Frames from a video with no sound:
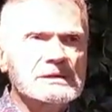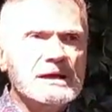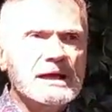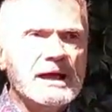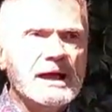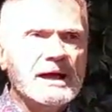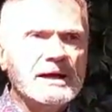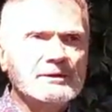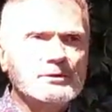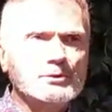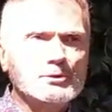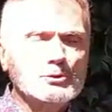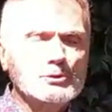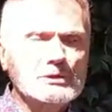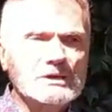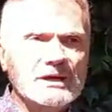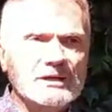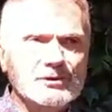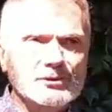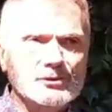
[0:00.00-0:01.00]
ha
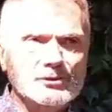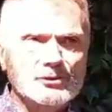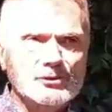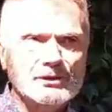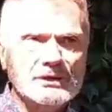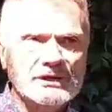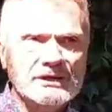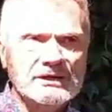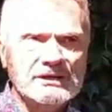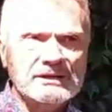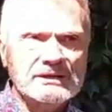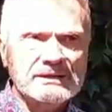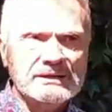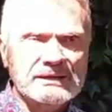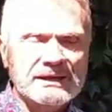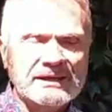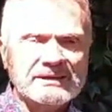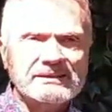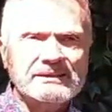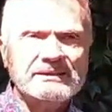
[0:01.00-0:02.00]
estudiado eh,
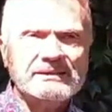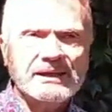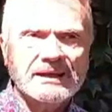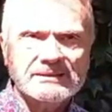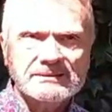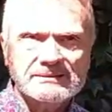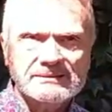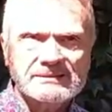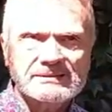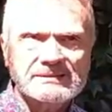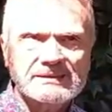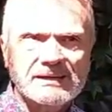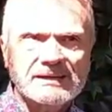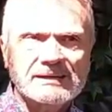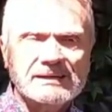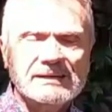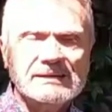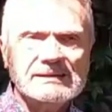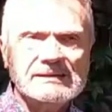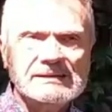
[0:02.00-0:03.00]
la
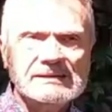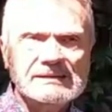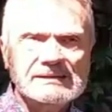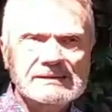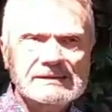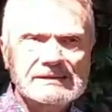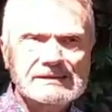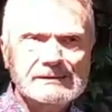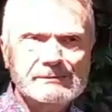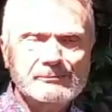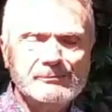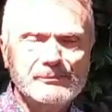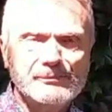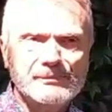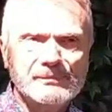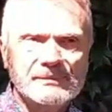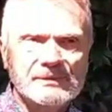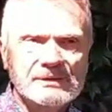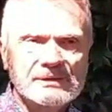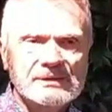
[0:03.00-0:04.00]
distancia y
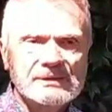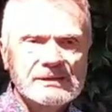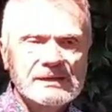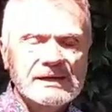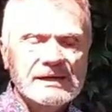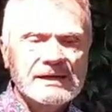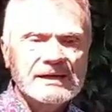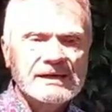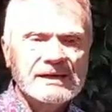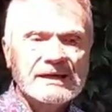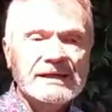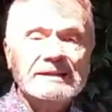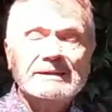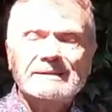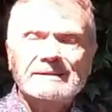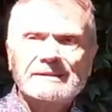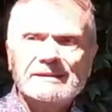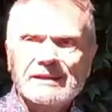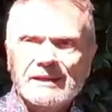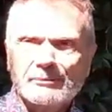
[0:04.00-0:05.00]
eh, el
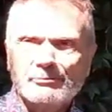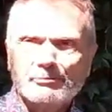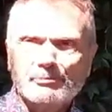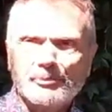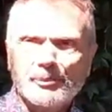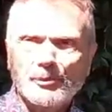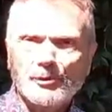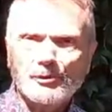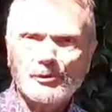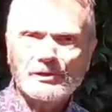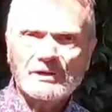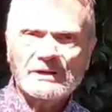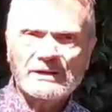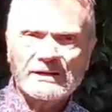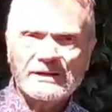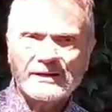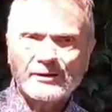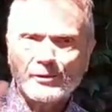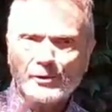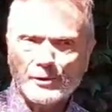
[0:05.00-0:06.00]
tiempo de
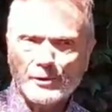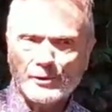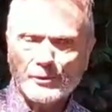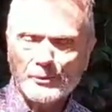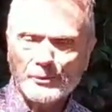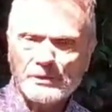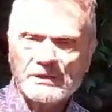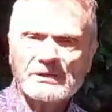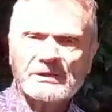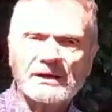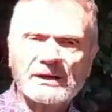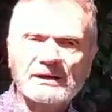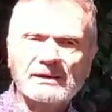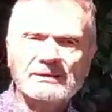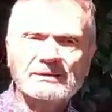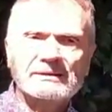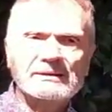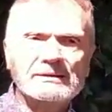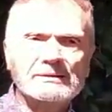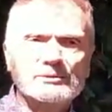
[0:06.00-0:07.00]
la
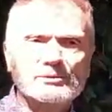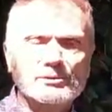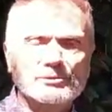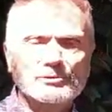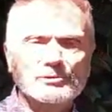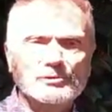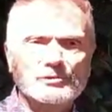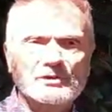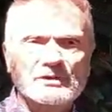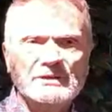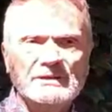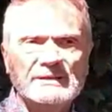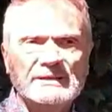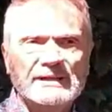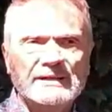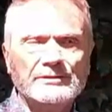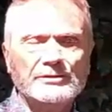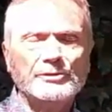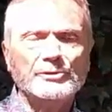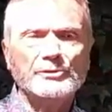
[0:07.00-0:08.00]
órbita, entonces
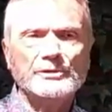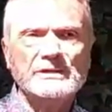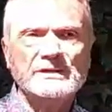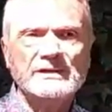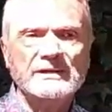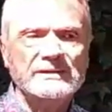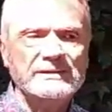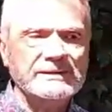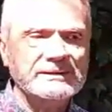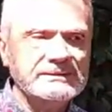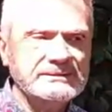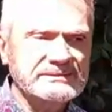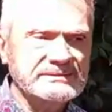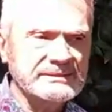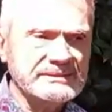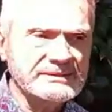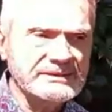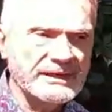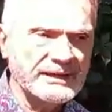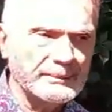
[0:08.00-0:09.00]
la teoría de él
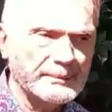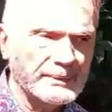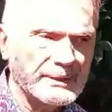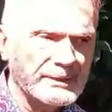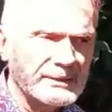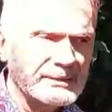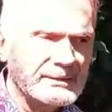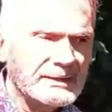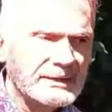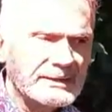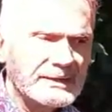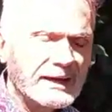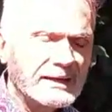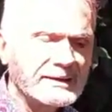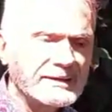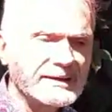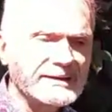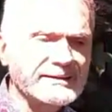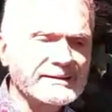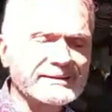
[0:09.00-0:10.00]
se llama la
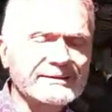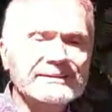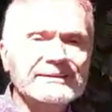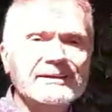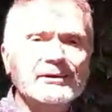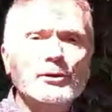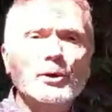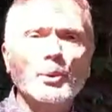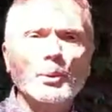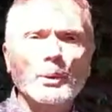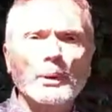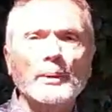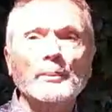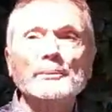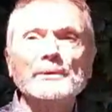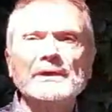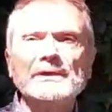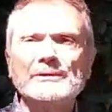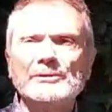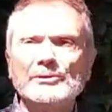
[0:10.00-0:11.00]
ley del
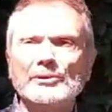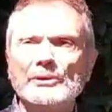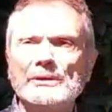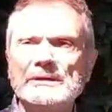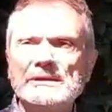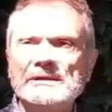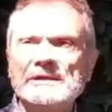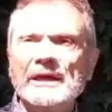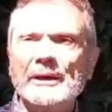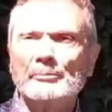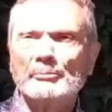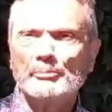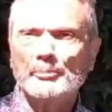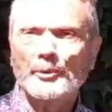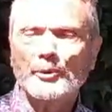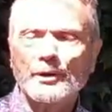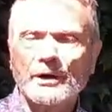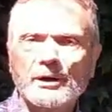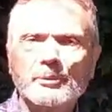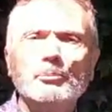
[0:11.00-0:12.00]
desdoblamiento del
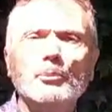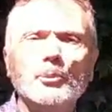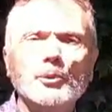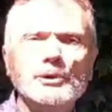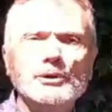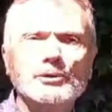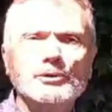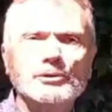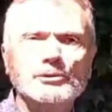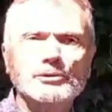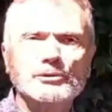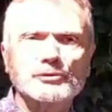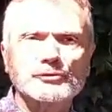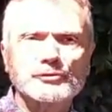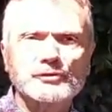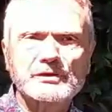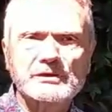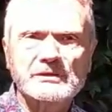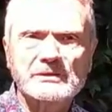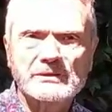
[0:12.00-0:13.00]
tiempo. Es muy
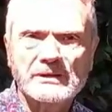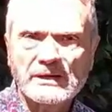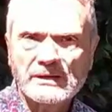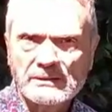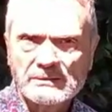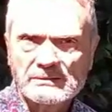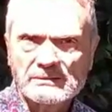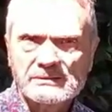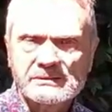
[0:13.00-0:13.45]
conocida